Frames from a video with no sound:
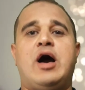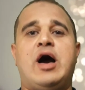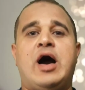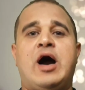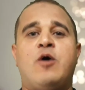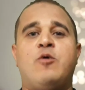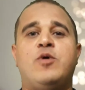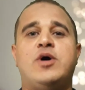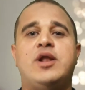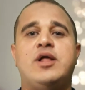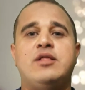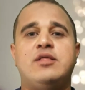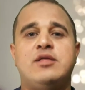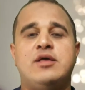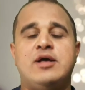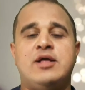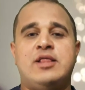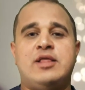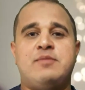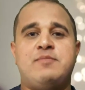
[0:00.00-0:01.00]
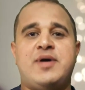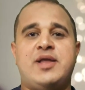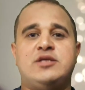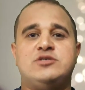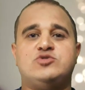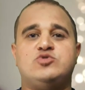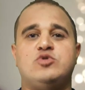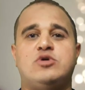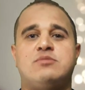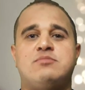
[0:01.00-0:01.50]
اولا اللي مال
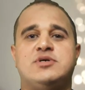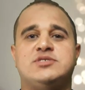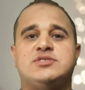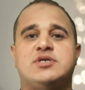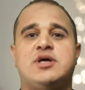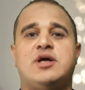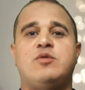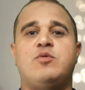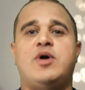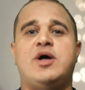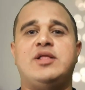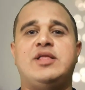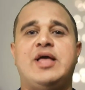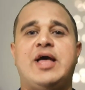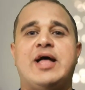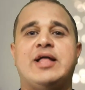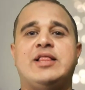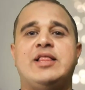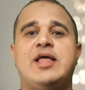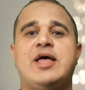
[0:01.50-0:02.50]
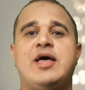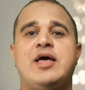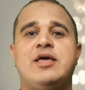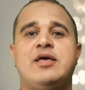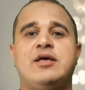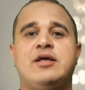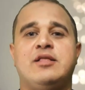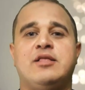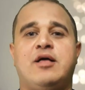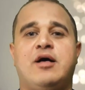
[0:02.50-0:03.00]
السوق المصريه دلوقتي
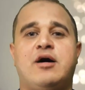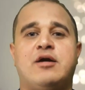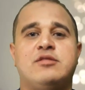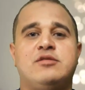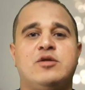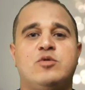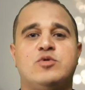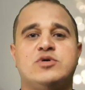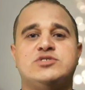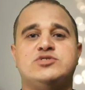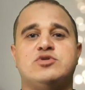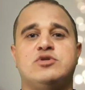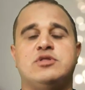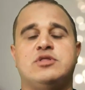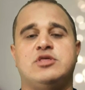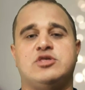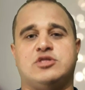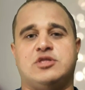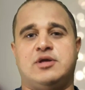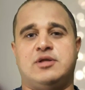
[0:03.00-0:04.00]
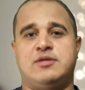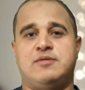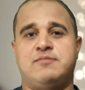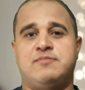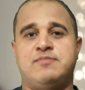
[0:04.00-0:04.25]
هتلاقي الهارد الويسترن ديجيتال